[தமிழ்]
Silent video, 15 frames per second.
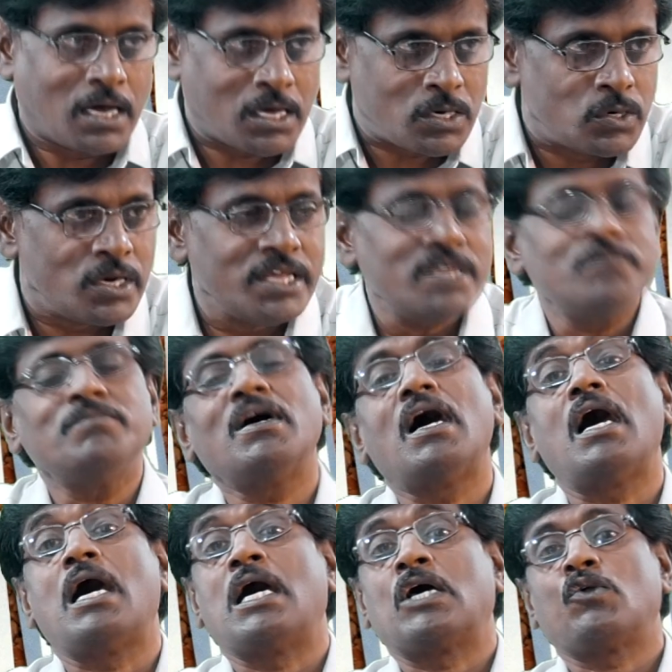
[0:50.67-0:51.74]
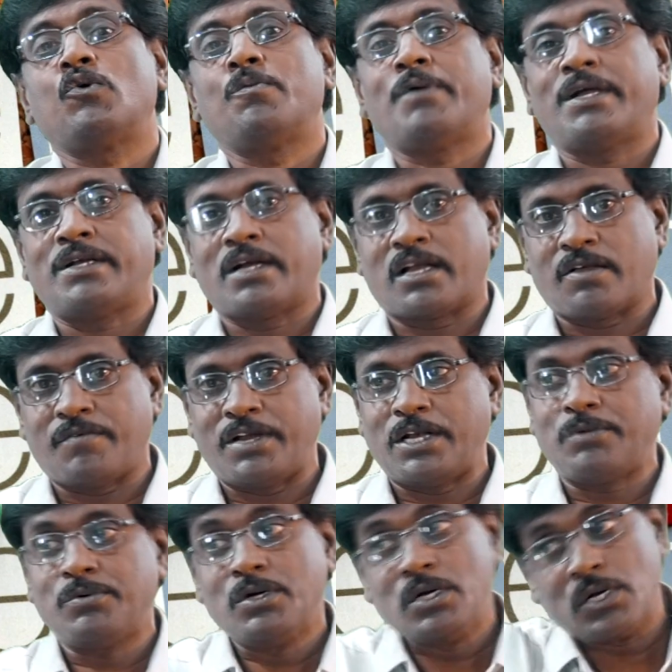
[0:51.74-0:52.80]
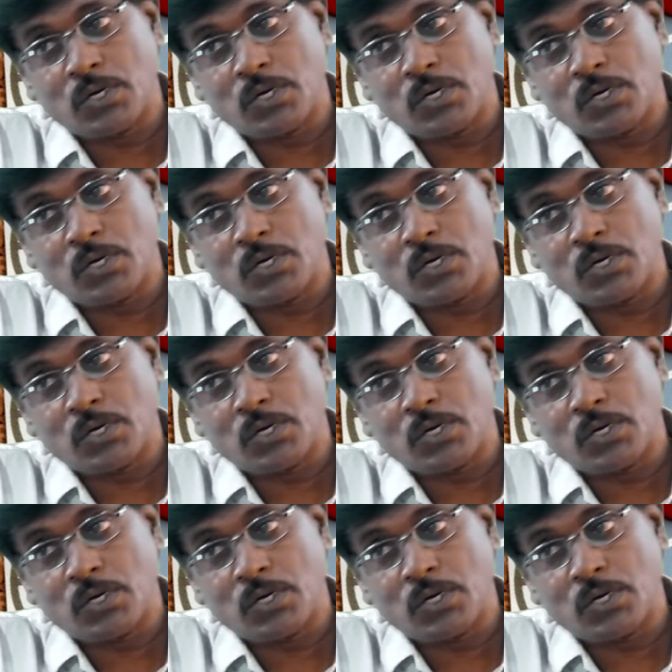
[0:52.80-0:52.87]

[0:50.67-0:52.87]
அருளையும் ஆர்வமாய் நாட வேண்டும்